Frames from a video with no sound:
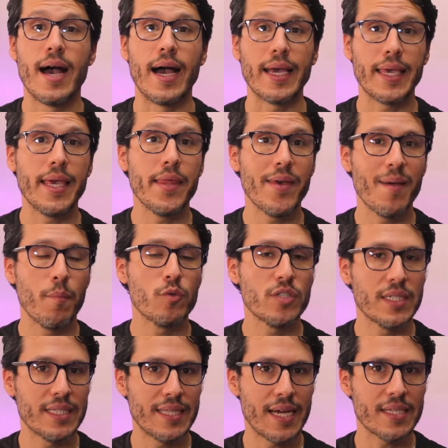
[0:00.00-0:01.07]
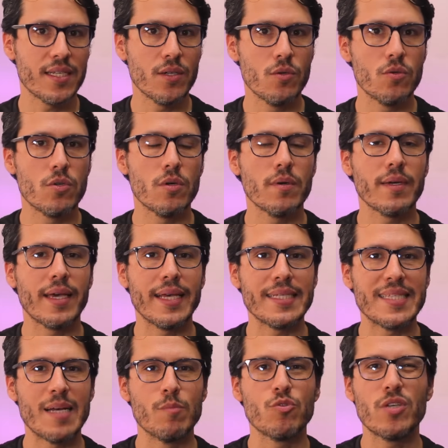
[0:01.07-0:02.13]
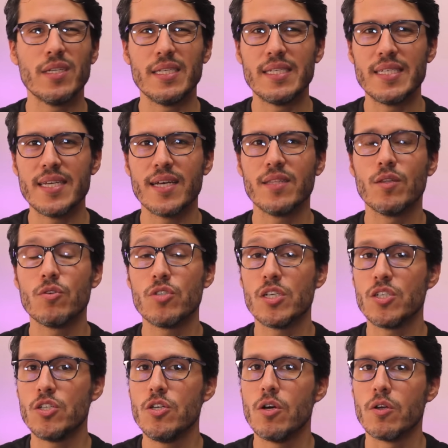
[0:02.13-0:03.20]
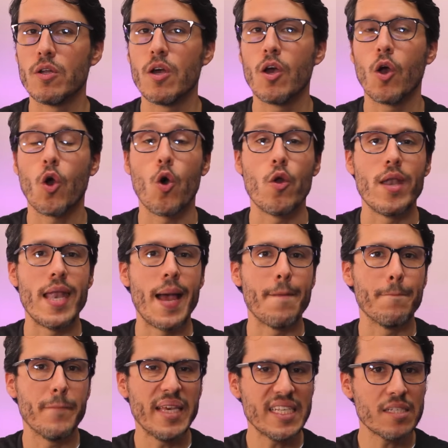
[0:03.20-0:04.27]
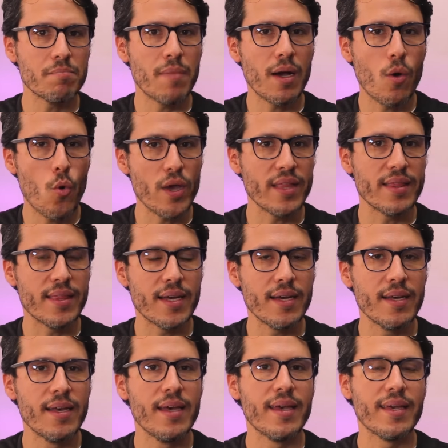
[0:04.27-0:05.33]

Aquí debemos estar seguro que estamos iniciando sesión con la misma cuenta